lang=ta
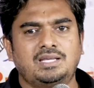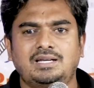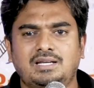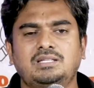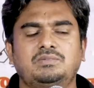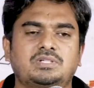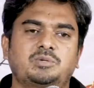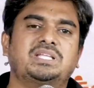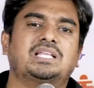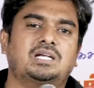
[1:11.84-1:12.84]
இல்லைனா இவங்க
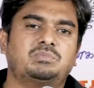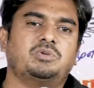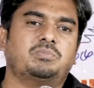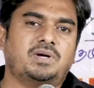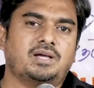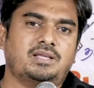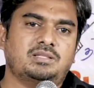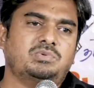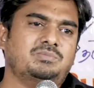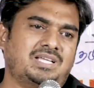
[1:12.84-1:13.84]
எப்படி கல்யாணம் பண்ணி வைப்பாங்க
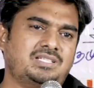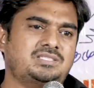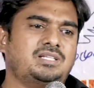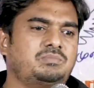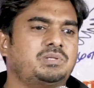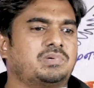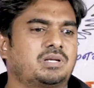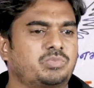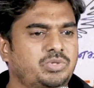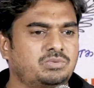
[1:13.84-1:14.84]
அந்த பொண்ணு மறைச்சிட்டா எப்படி
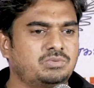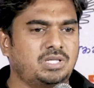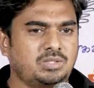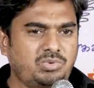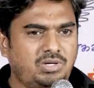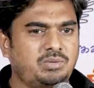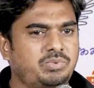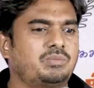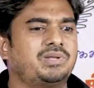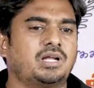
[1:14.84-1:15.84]
பண்ண முடியும் அந்த பொண்ணுகிட்ட
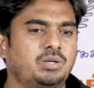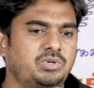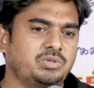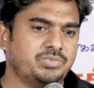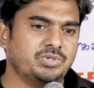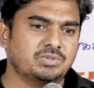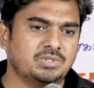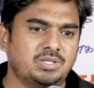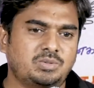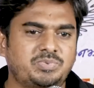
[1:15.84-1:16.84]
போய் எப்படி கண்டுபிடிக்க முடியும்
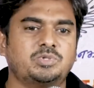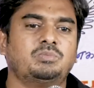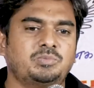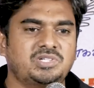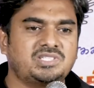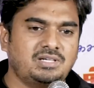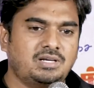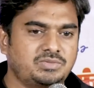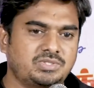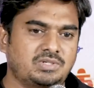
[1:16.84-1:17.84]
அது இப்போ ரொம்ப
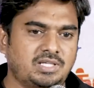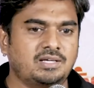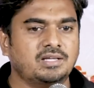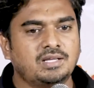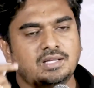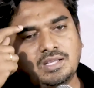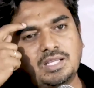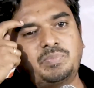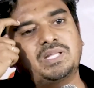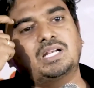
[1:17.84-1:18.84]
பர்சனலான விஷயம் இல்லையா
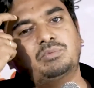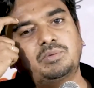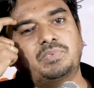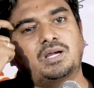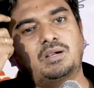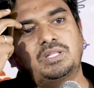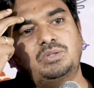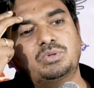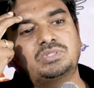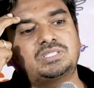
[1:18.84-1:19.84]
எப்படி கண்டுபிடிப்பாங்க
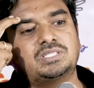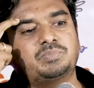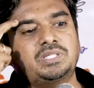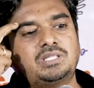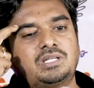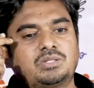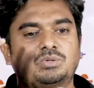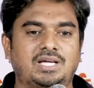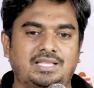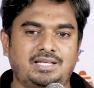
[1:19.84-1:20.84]
அப்படின்னு யோசித்தப்போ இதில் ஏதோ
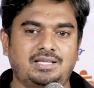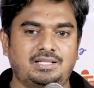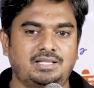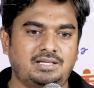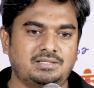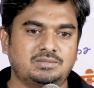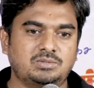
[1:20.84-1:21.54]
கதை இருக்கிறதா